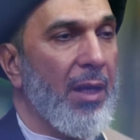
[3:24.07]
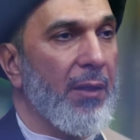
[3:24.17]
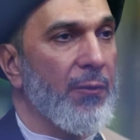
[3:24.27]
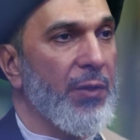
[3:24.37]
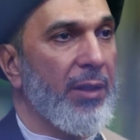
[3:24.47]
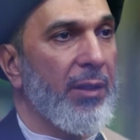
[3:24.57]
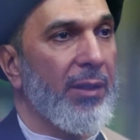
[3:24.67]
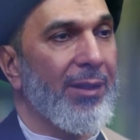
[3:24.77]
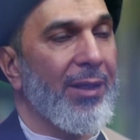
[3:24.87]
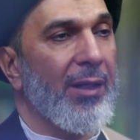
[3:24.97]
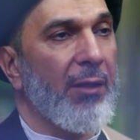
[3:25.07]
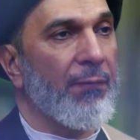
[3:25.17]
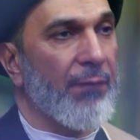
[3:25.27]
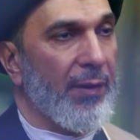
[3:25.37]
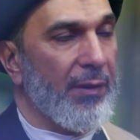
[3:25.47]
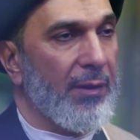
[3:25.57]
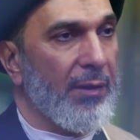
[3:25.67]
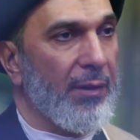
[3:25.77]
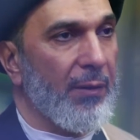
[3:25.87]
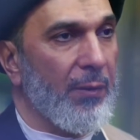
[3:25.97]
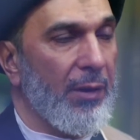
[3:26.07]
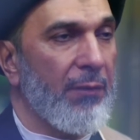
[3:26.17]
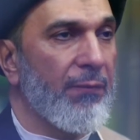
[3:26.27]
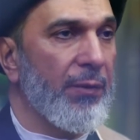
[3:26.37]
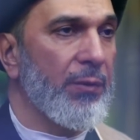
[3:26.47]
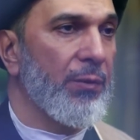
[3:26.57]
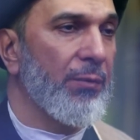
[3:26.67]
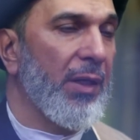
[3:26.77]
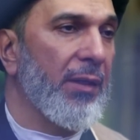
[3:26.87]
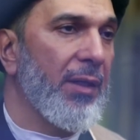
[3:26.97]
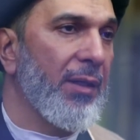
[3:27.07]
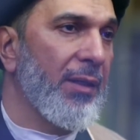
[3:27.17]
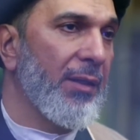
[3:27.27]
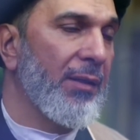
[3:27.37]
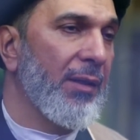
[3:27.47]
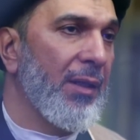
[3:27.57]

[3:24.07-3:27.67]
أرجعها إلى العفة والعفة معناها